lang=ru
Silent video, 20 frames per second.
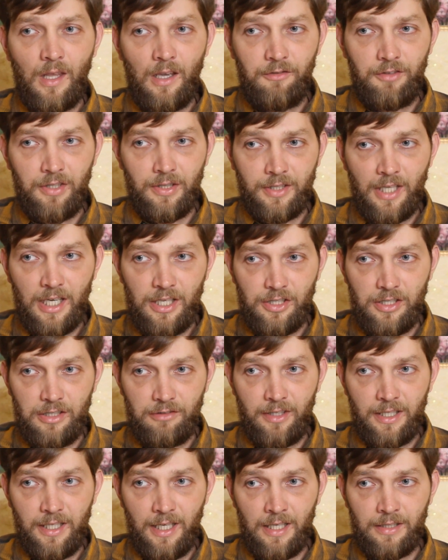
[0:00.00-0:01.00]
винтажный
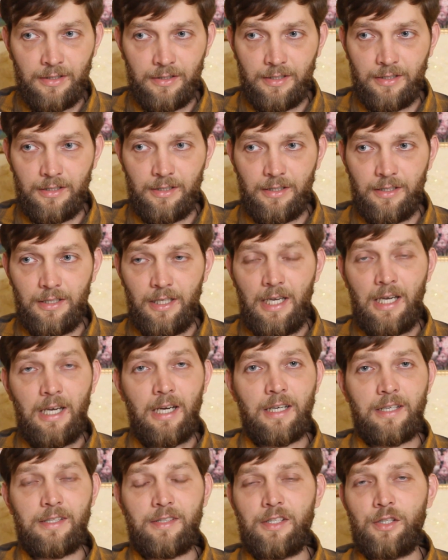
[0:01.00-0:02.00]
вариант э,
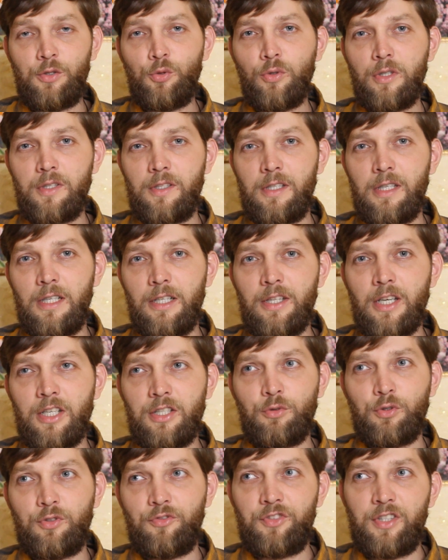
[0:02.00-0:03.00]
расы юности или
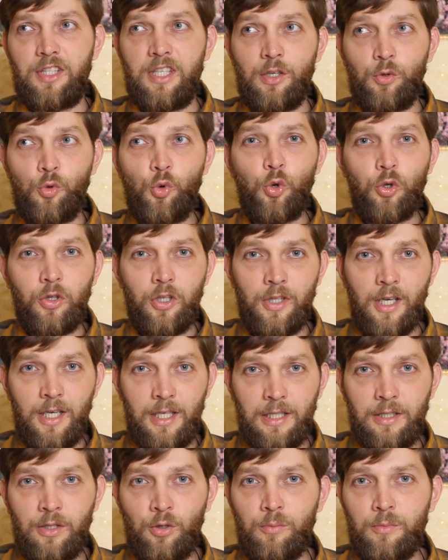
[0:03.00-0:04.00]
даже вот в те годы, да,
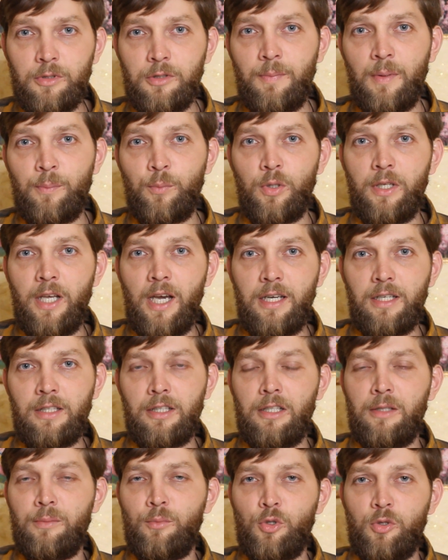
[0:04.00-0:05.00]
когда он был популярен
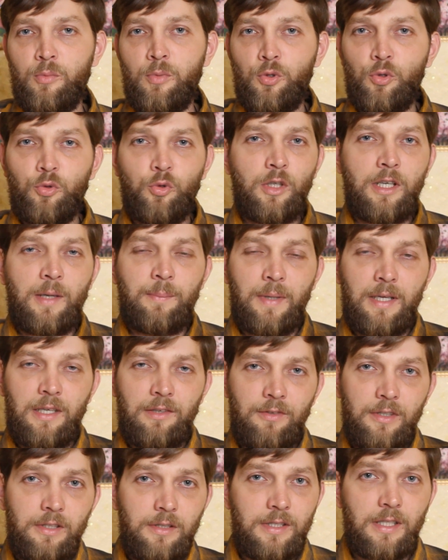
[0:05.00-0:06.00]
или, может быть, он только
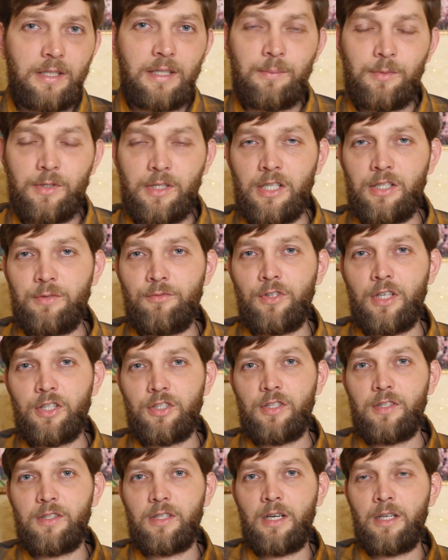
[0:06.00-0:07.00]
появился, там, скажем, в
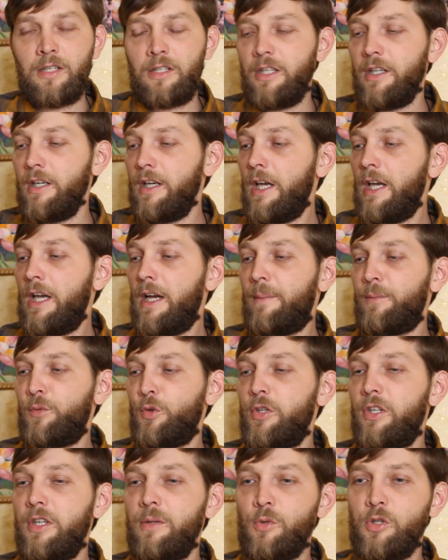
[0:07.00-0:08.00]
нашей стране,
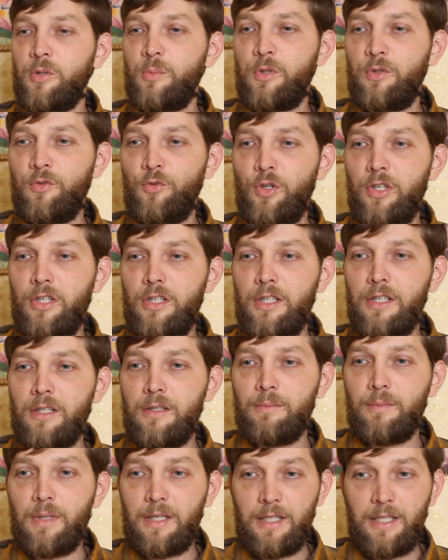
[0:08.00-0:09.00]
многие, может быть, его и
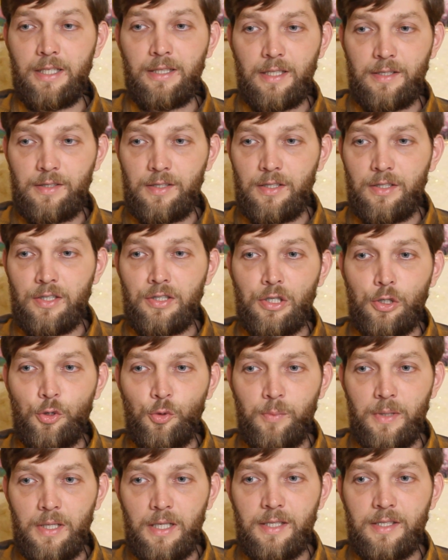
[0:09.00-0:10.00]
не могли носить и не
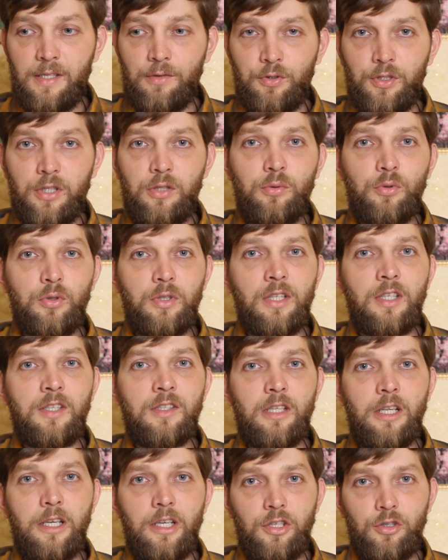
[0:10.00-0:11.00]
любили за вот эту вот
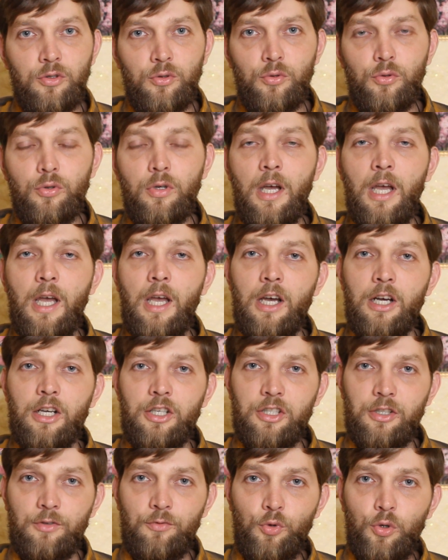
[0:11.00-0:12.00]
излишнюю
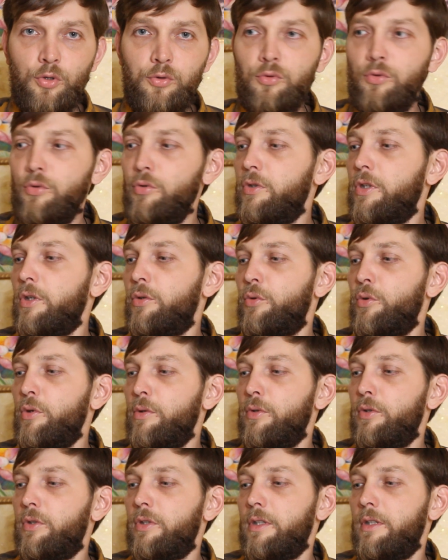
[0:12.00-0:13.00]
животную
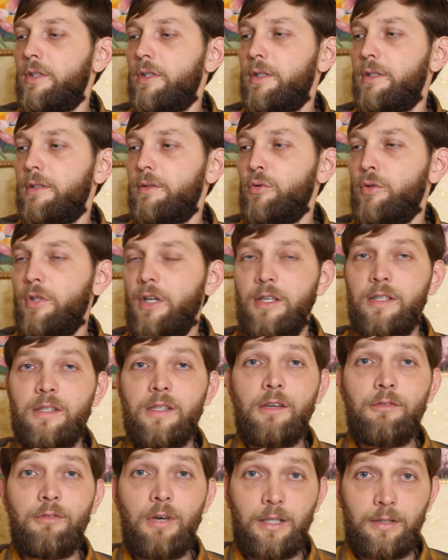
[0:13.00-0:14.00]
такую вот, э, ну,
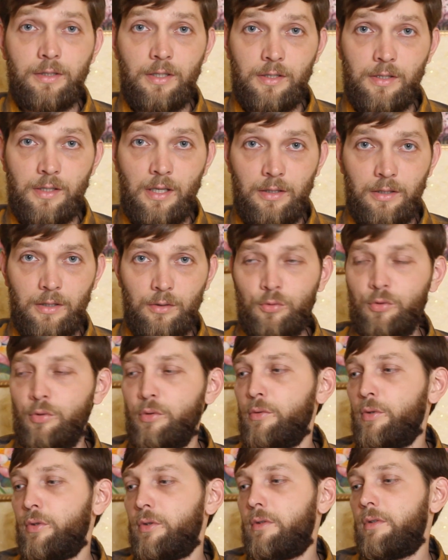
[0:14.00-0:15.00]
грязноватость, да,
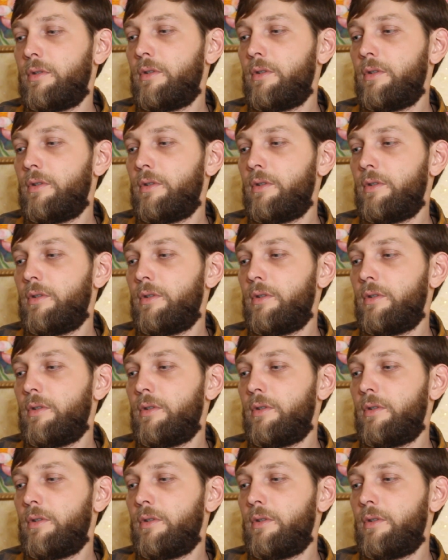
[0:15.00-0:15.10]
такую вот